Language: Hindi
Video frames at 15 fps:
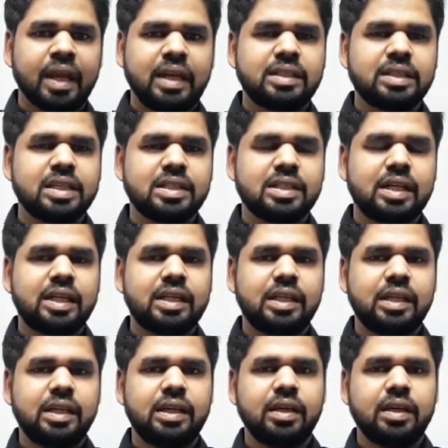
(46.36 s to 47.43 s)
इसके
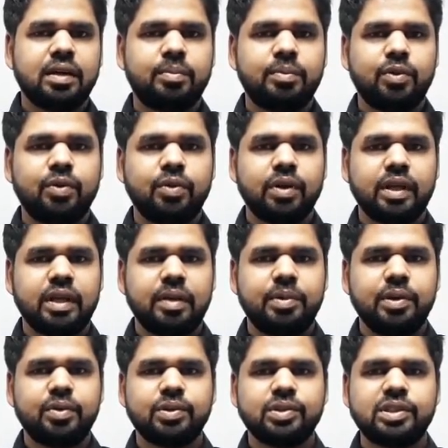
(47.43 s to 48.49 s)
साथ ही हम लोग ये
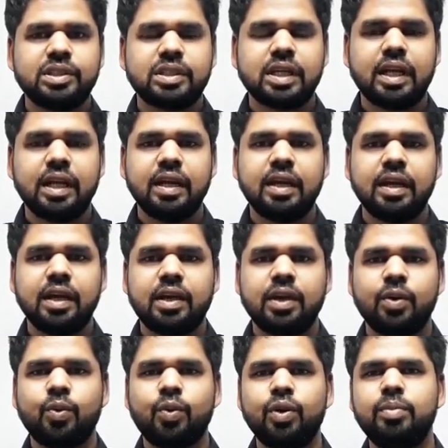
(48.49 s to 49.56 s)
भी कोशिश करेंगे कि
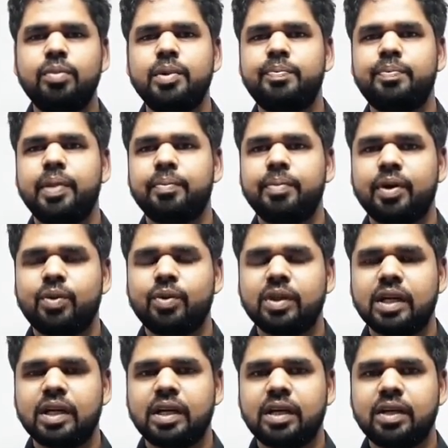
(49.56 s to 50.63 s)
कोई भी पेपर
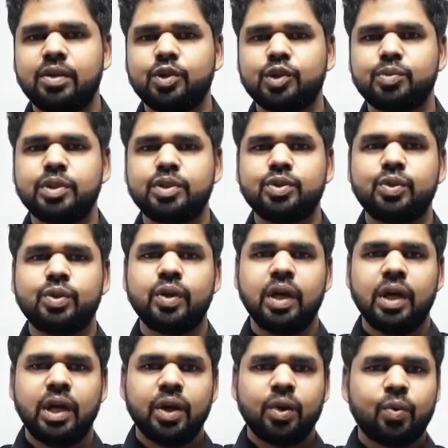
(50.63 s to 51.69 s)
होता है उसमें जो
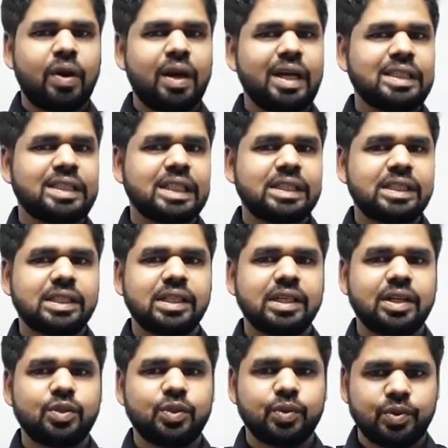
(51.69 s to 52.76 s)
क्वांट सेक्शन
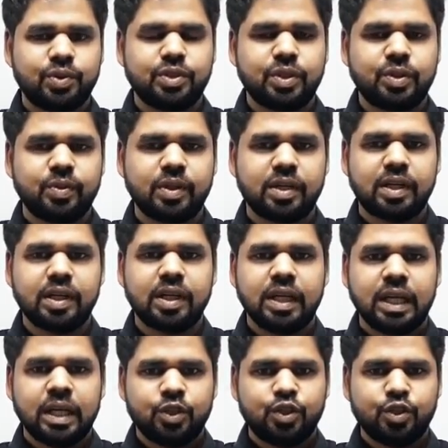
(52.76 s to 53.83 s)
का जो क्वेश्चन होगा
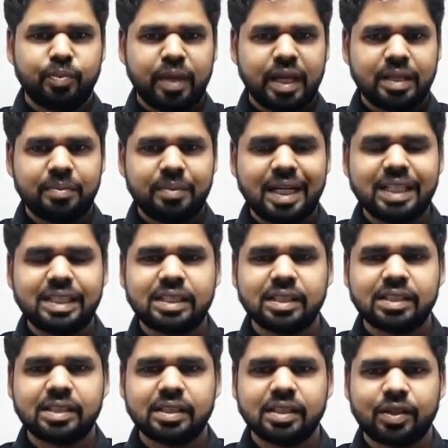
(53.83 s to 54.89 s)
जो मैथमेटिक्स
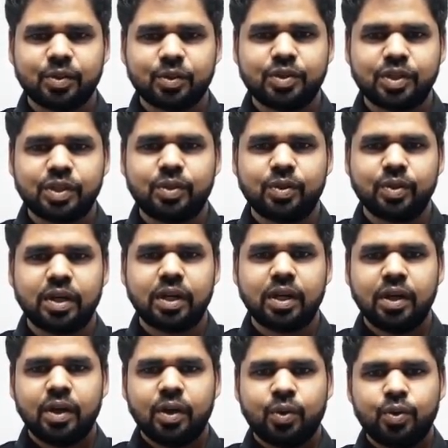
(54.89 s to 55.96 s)
सेक्शन का क्वेश्चन होगा
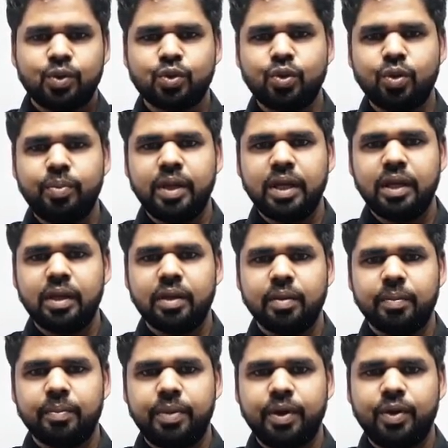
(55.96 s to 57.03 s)
उसको भी
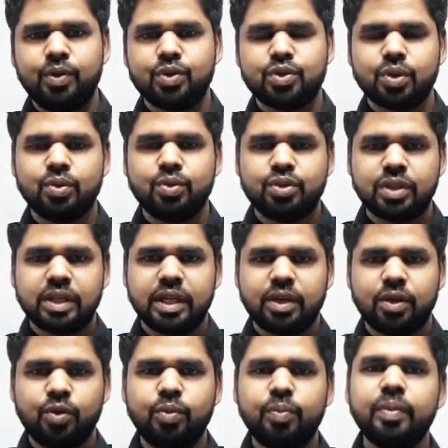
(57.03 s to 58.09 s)
वीडियो सोल्यूशन के
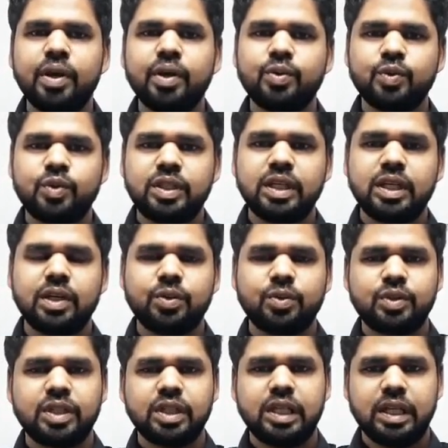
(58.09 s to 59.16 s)
रूप में उसी के
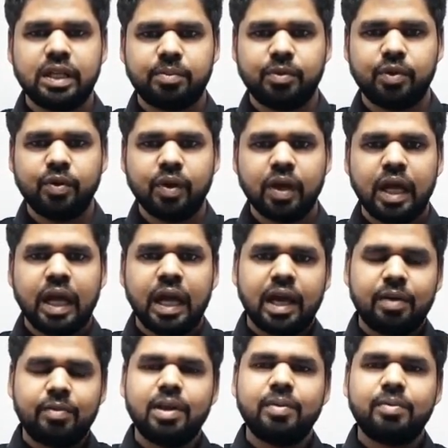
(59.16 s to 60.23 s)
उसी दिन हम लोग
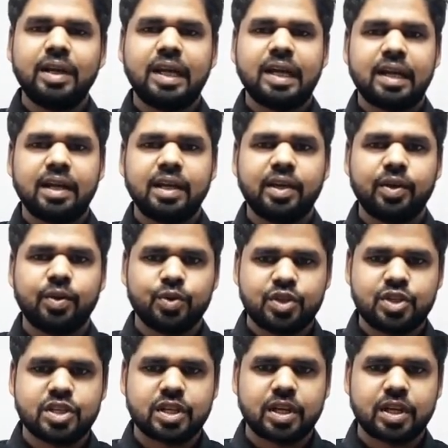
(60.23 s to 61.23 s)
अवेलेबल कराने की कोशिश